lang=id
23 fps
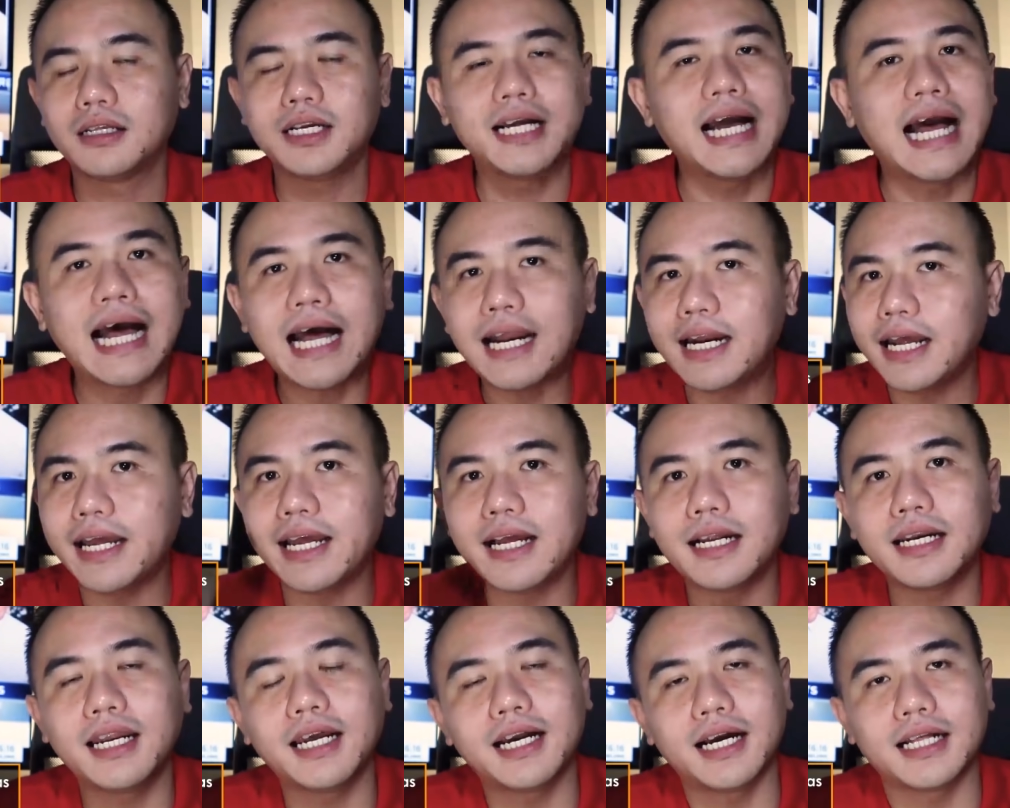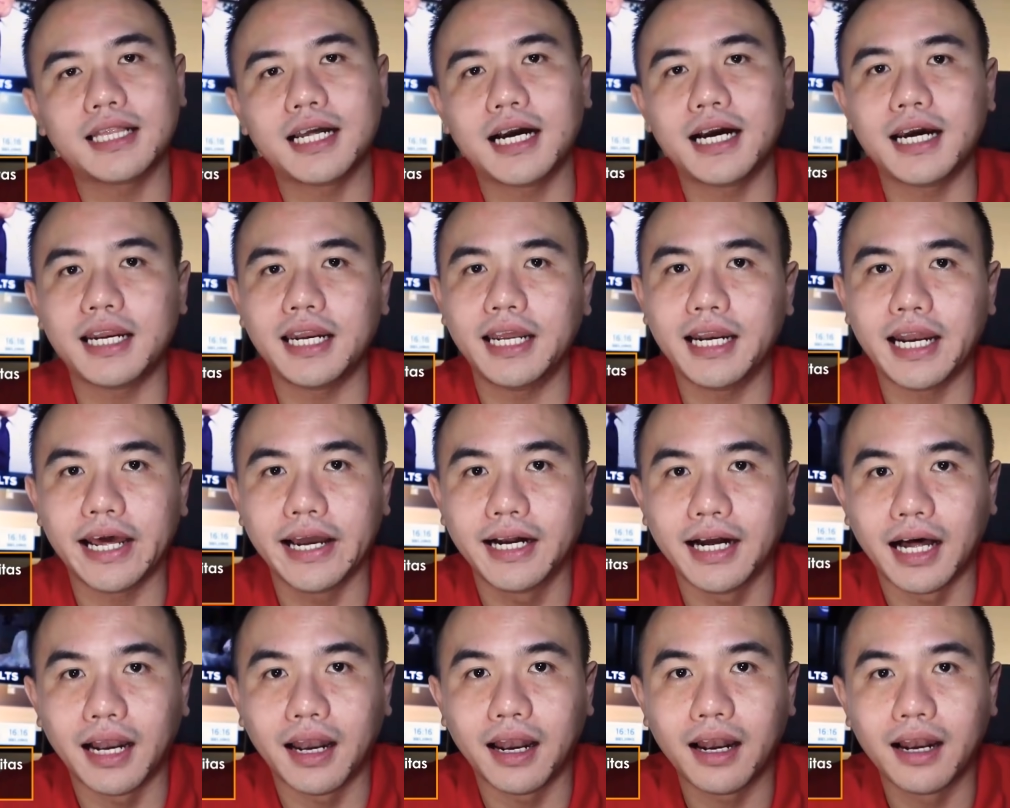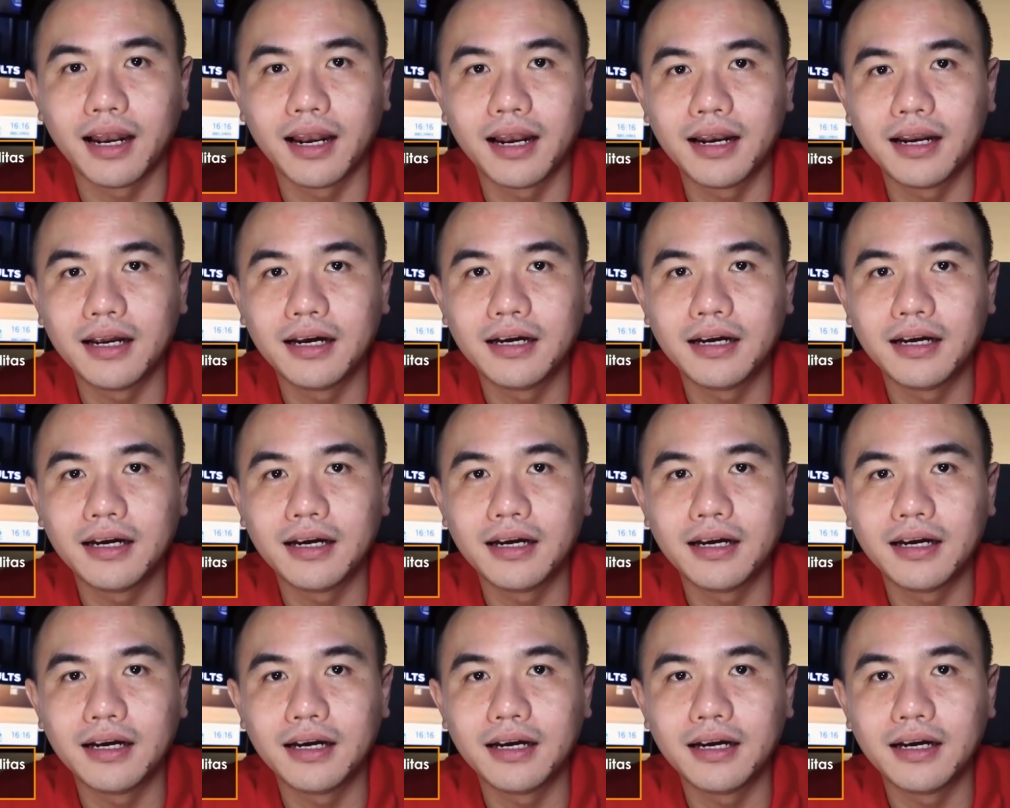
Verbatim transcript: Nggak ada yang dikatakan ilegal.